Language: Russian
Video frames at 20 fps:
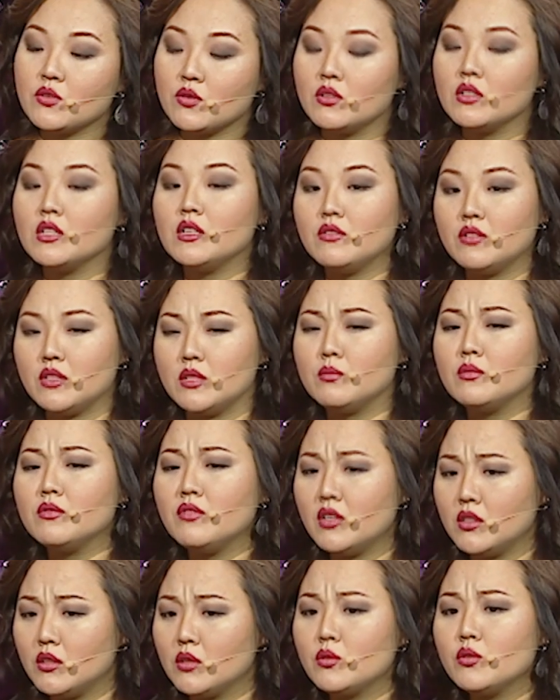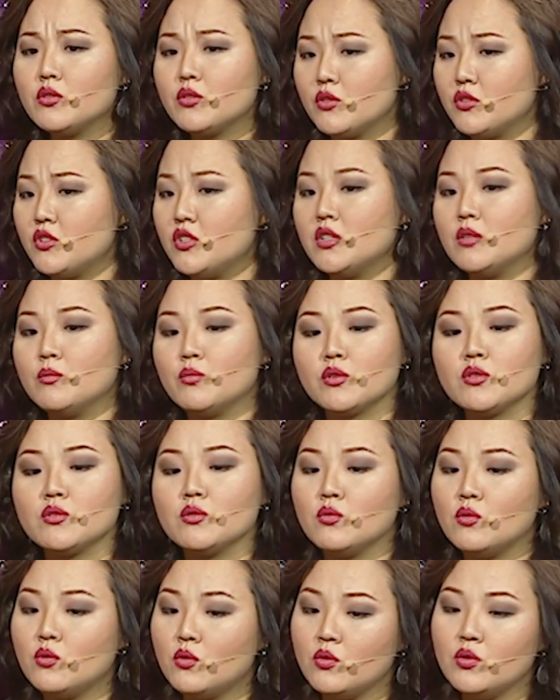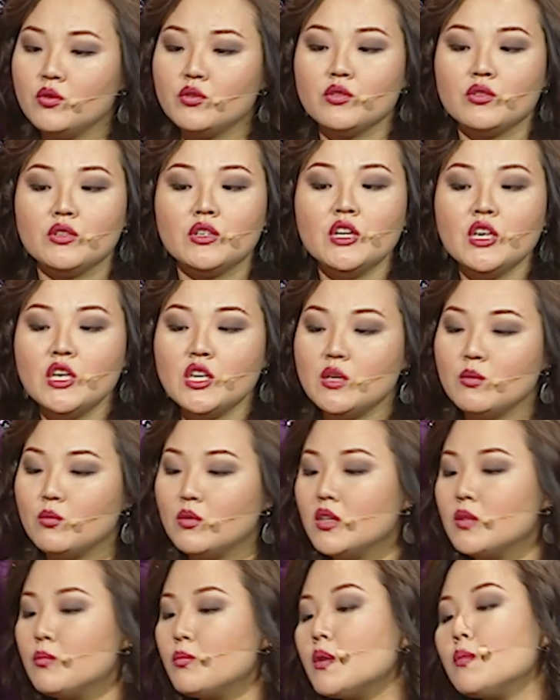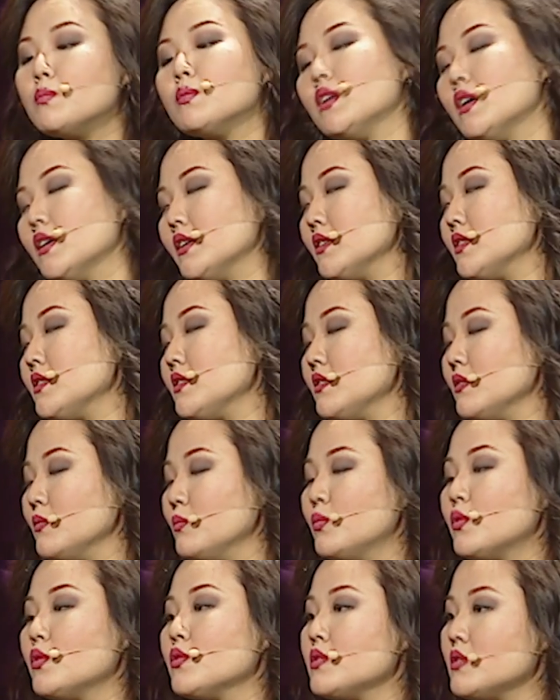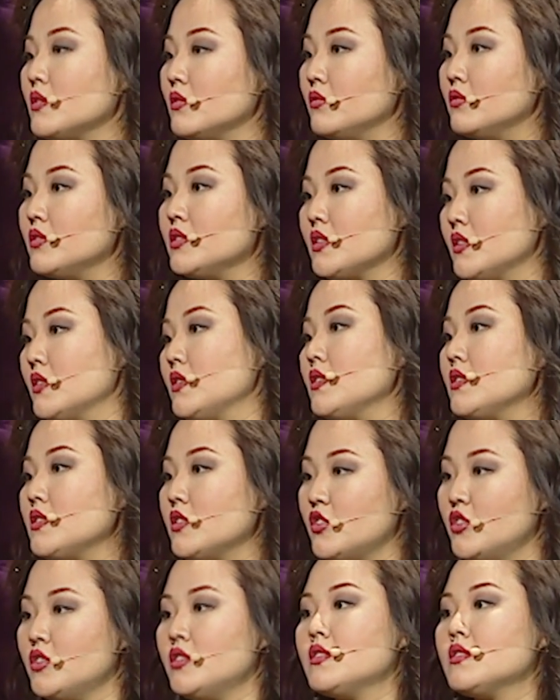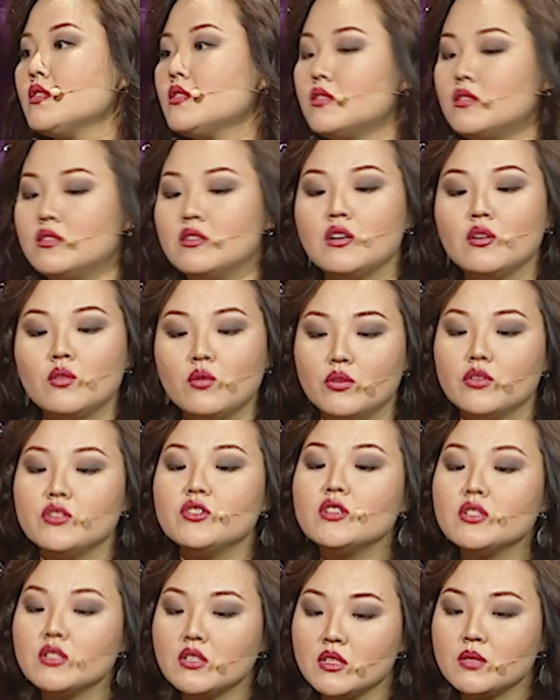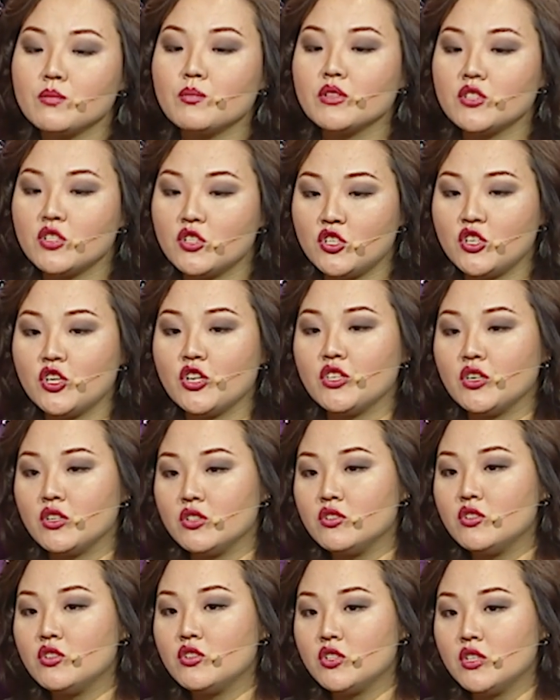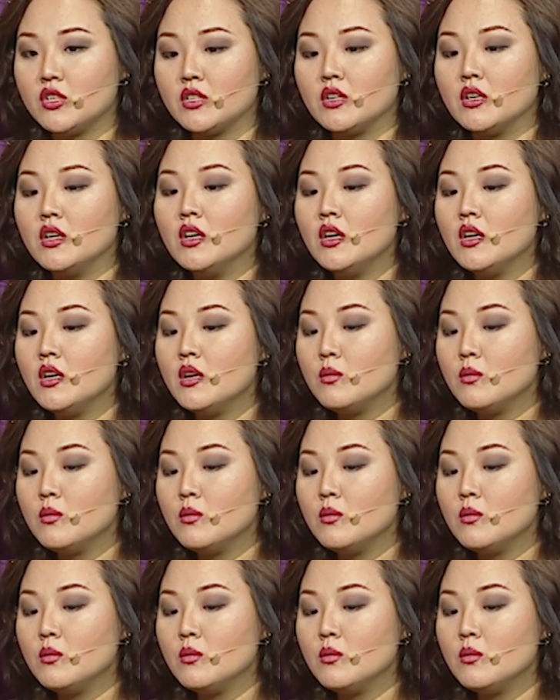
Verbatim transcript: что-то говорит. Бывает такое, что человек просто уходит, и ему надо проплакаться, просто высказаться через огонь, через прочищение, очищение.